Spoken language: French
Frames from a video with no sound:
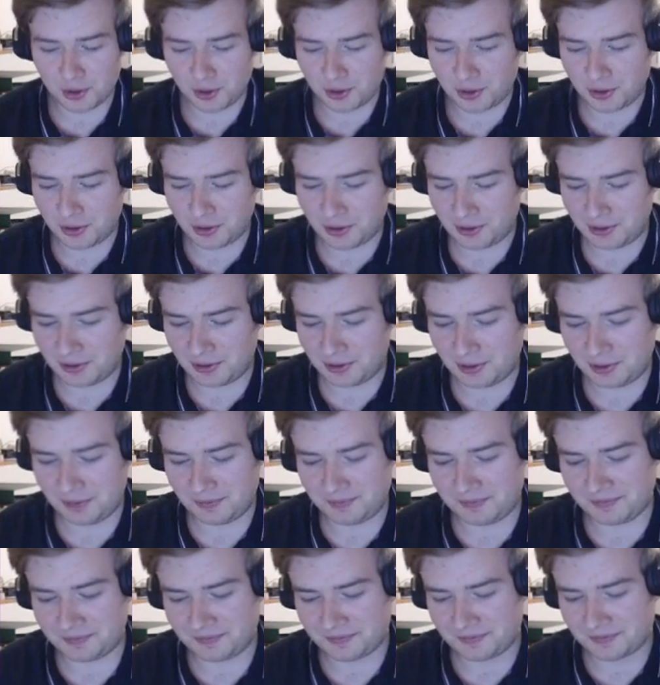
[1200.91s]

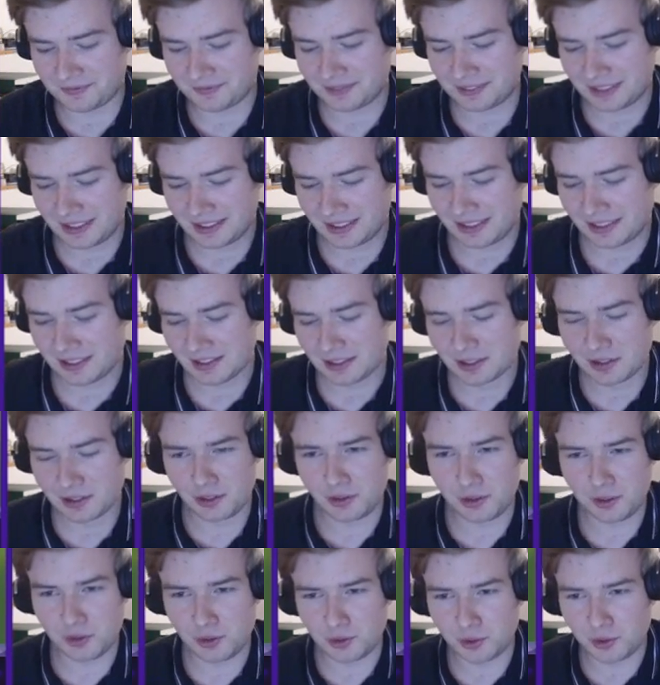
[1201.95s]
Euh,
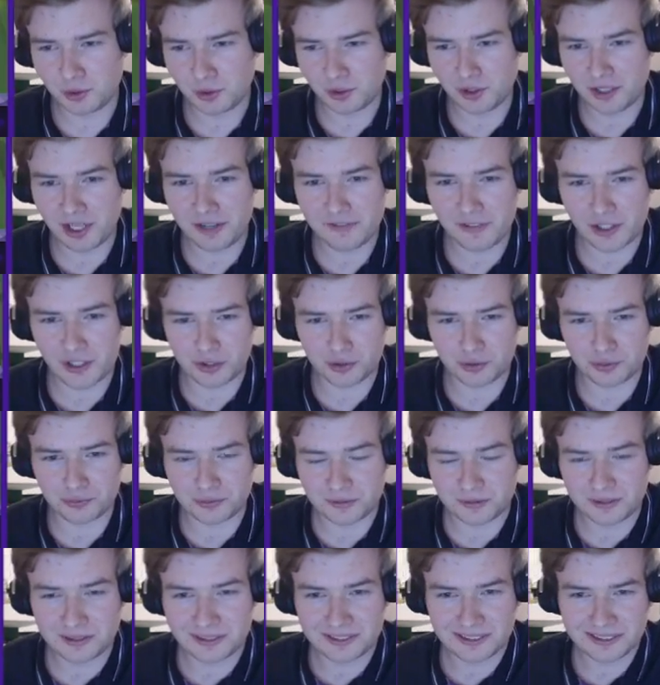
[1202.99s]
le Laval tout,
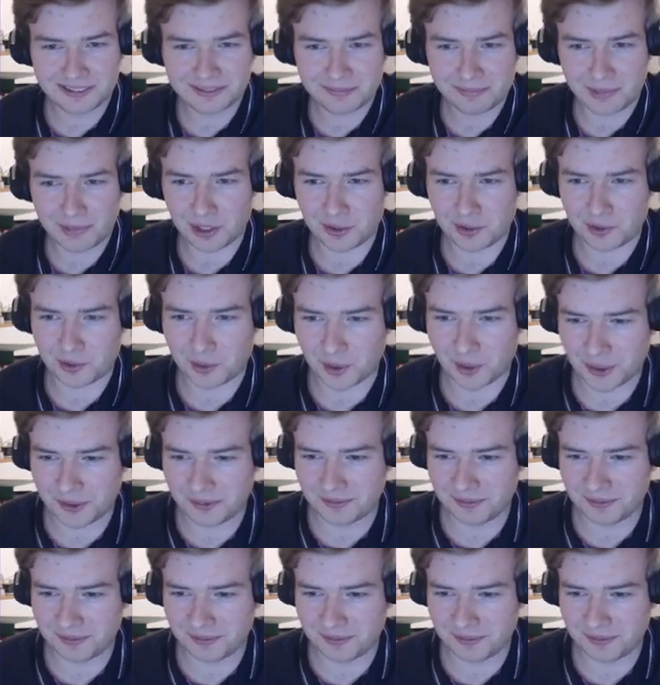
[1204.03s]
bien sûr.